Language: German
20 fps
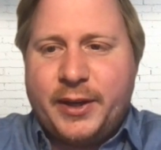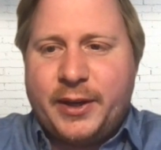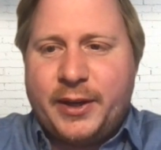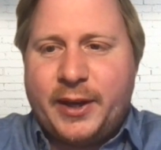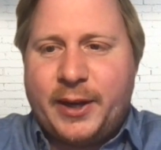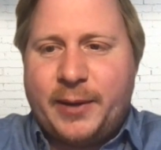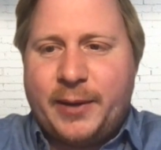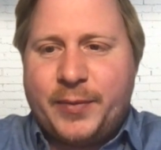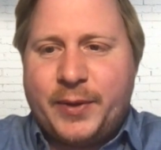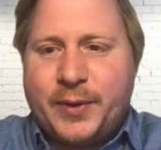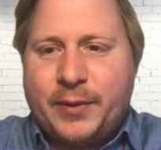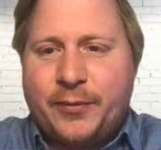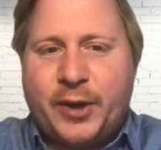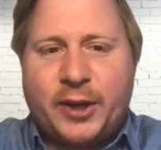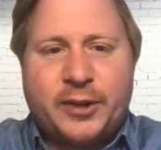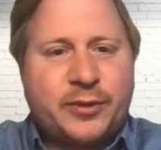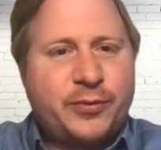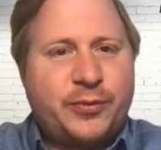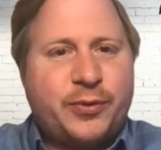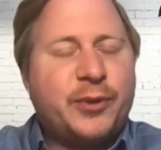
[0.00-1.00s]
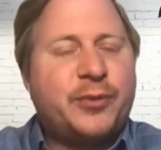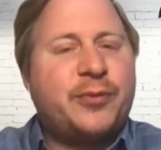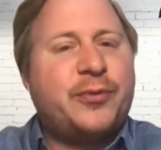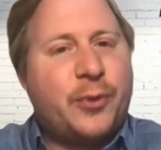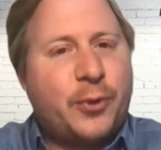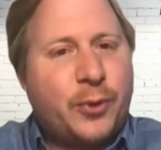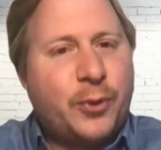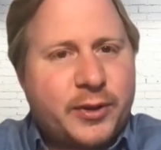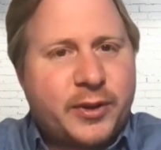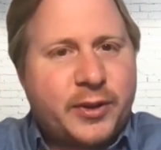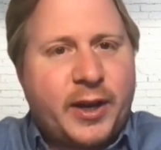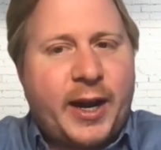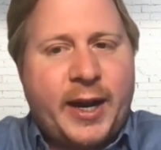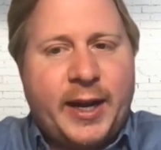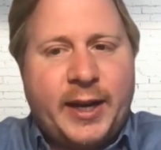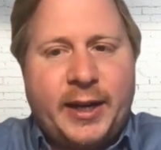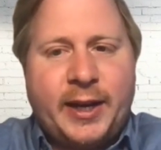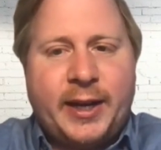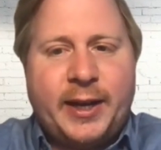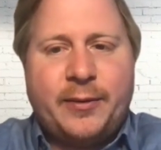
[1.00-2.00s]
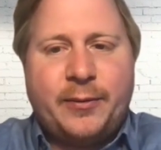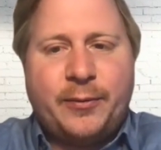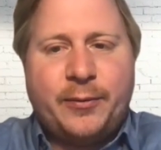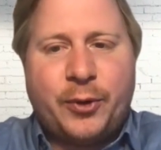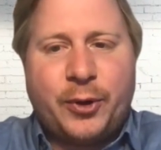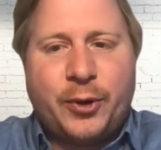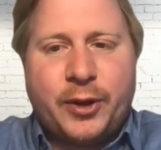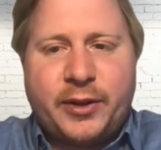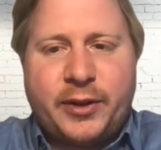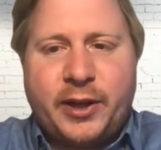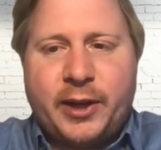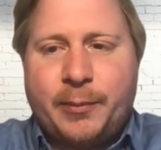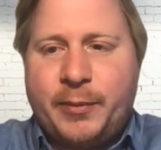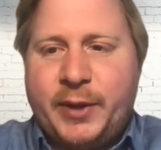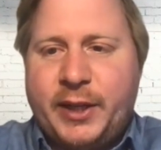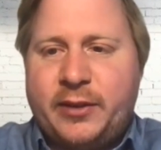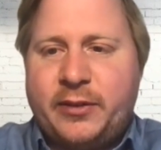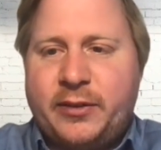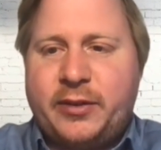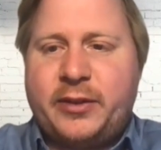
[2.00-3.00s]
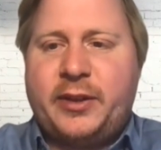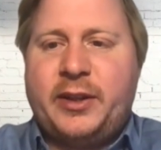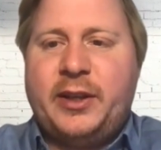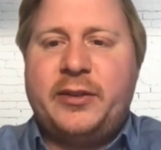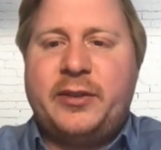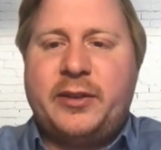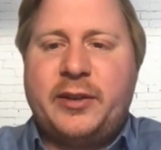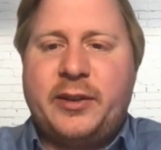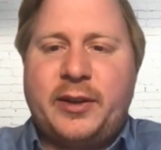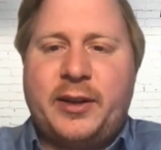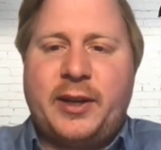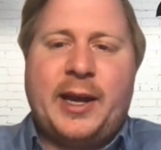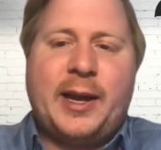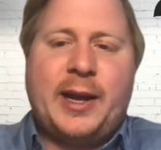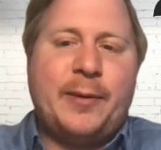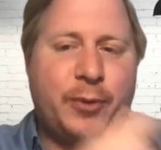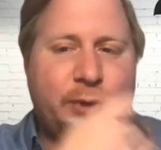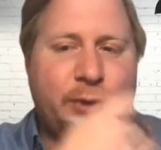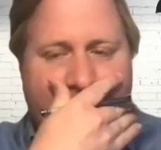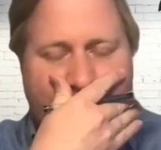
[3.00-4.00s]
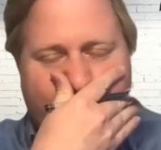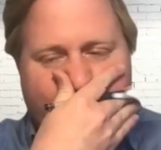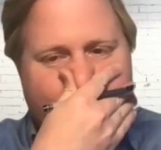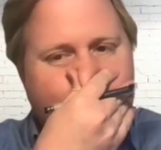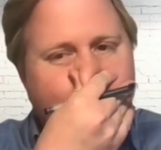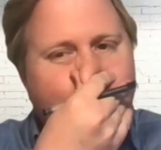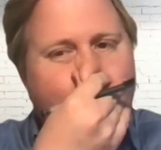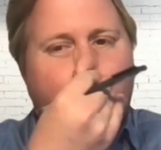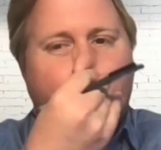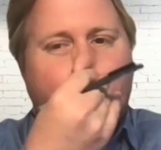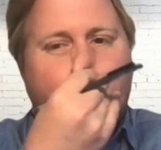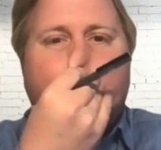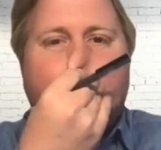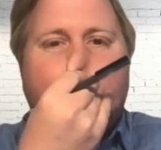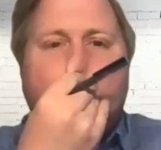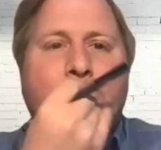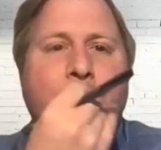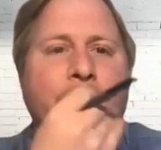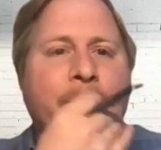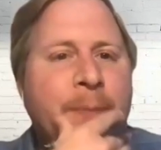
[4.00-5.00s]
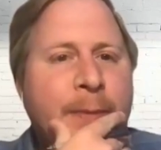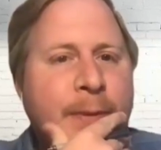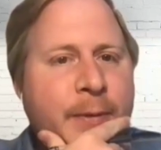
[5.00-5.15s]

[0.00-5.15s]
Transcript: ähm, was für Vorteile wollt ihr mit diesen, äh, wollt ihr mit Storable